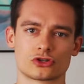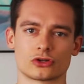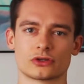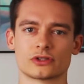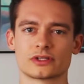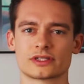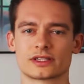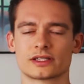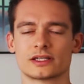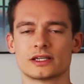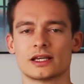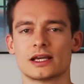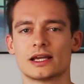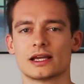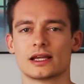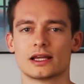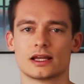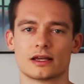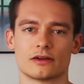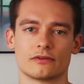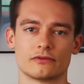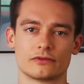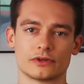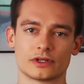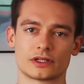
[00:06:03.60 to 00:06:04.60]
Johnson
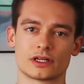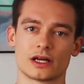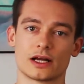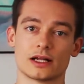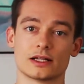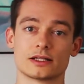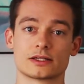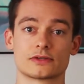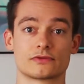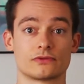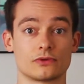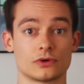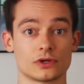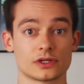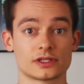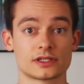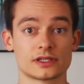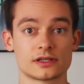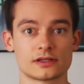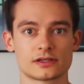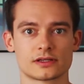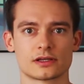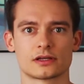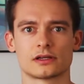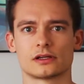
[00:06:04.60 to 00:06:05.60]
wird als
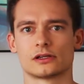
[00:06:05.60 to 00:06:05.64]
Vorsitzender